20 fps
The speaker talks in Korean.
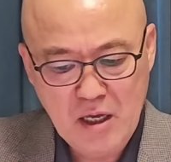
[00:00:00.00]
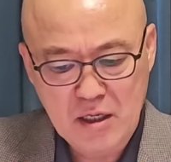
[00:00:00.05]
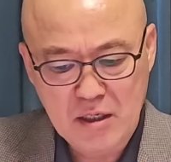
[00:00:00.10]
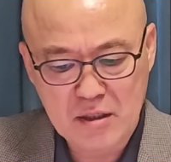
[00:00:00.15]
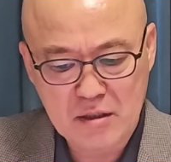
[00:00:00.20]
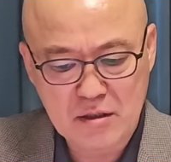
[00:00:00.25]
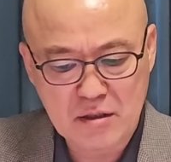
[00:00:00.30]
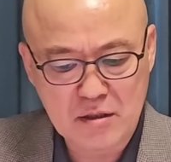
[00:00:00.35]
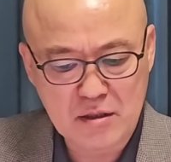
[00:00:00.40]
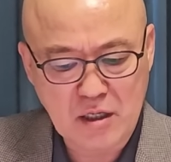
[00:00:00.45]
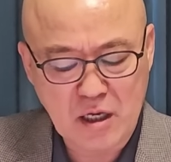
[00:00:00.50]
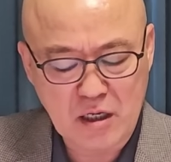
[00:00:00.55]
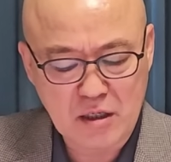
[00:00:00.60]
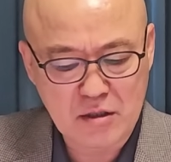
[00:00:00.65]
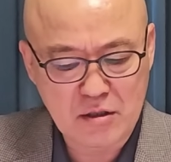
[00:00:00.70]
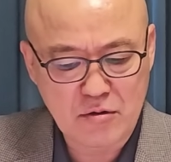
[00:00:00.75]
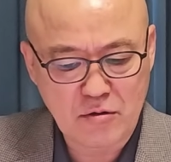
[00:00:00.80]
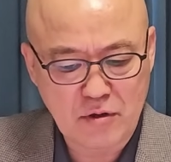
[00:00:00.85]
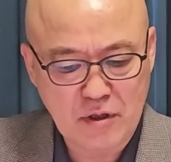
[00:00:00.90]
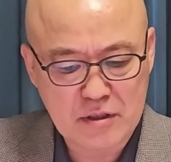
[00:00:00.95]
이걸
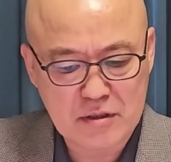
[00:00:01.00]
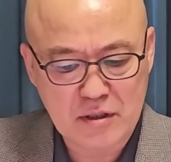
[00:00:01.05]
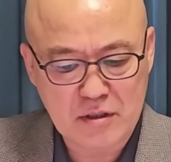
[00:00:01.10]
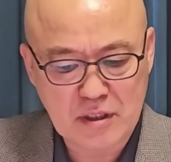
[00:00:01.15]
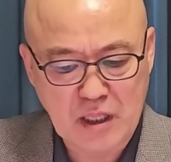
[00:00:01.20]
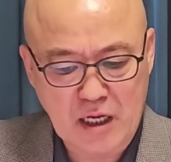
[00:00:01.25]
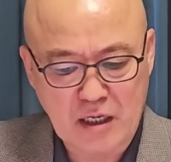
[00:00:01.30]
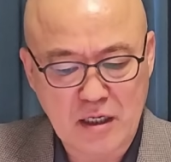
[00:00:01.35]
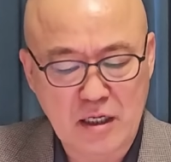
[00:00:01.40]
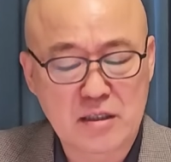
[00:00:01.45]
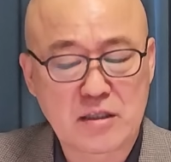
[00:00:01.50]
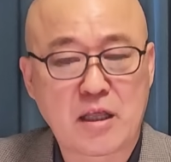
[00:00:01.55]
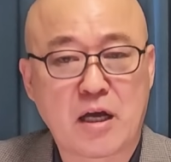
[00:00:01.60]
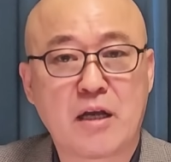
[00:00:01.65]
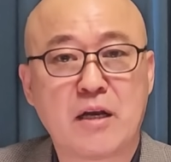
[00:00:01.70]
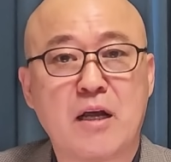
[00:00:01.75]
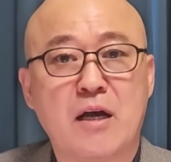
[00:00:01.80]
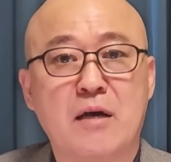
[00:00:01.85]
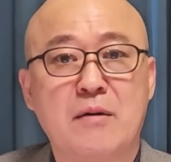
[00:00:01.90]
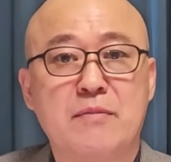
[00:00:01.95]
계기로 해서 당의
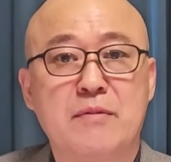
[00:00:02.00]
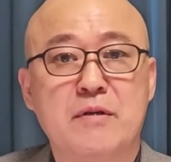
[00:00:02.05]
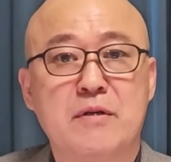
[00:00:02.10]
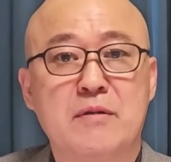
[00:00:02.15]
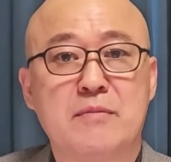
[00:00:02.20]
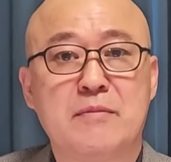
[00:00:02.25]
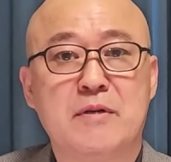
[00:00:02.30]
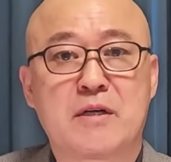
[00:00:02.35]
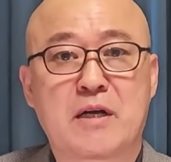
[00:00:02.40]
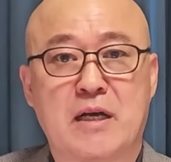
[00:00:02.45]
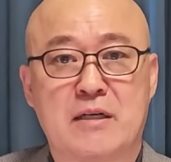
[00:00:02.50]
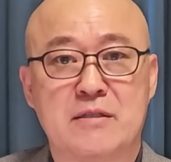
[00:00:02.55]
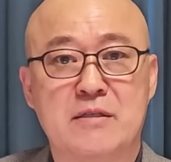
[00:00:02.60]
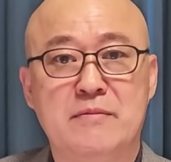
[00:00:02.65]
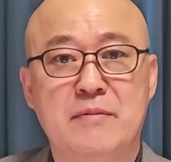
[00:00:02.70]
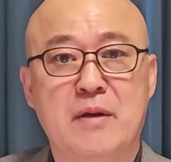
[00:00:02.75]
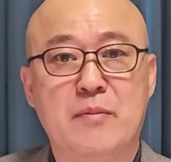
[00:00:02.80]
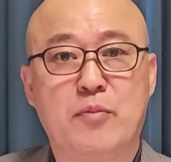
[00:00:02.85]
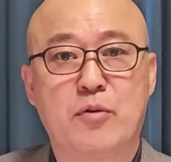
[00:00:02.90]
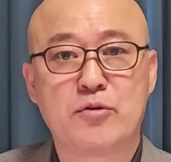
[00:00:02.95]
단합을 뭐
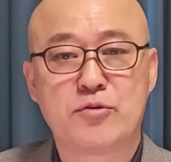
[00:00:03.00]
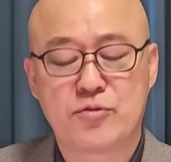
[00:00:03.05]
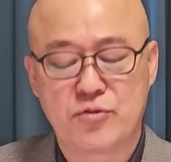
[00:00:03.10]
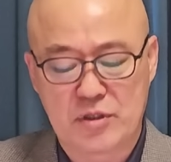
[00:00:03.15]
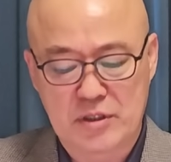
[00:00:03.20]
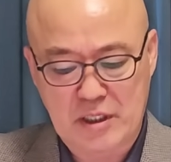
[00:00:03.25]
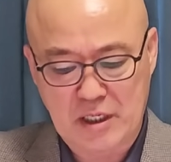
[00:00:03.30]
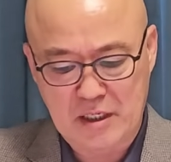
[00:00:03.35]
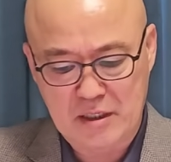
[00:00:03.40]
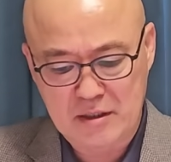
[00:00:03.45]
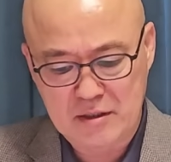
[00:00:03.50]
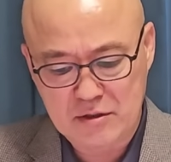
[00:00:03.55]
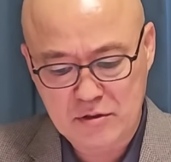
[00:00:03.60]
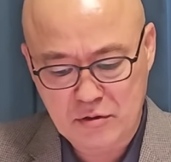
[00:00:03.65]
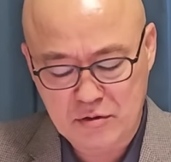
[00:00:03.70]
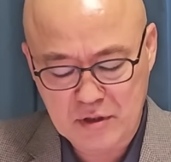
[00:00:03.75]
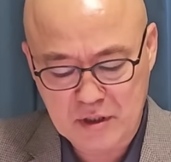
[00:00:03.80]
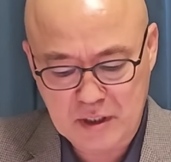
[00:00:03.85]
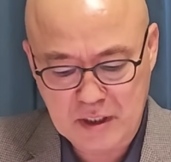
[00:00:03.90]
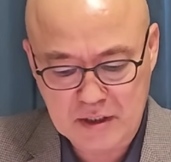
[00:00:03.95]
가늠해 볼 수 있다 이런
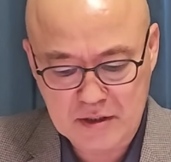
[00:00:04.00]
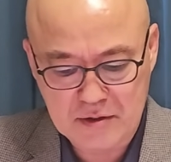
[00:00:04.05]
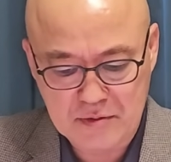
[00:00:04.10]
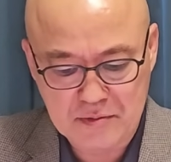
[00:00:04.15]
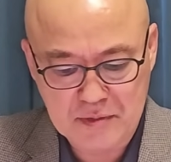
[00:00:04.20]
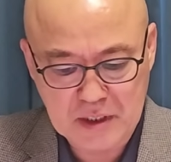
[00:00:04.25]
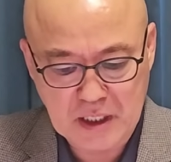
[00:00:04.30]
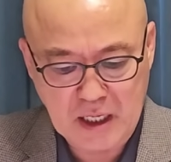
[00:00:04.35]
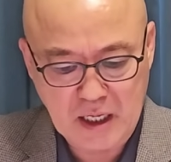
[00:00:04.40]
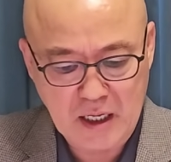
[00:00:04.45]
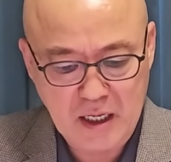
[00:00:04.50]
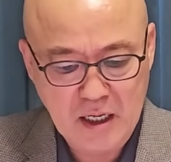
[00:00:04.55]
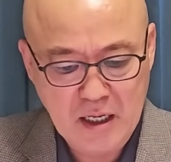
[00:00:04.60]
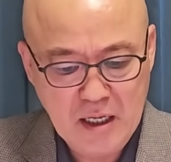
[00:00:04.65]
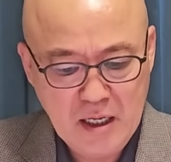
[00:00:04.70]
소리를 했습니다.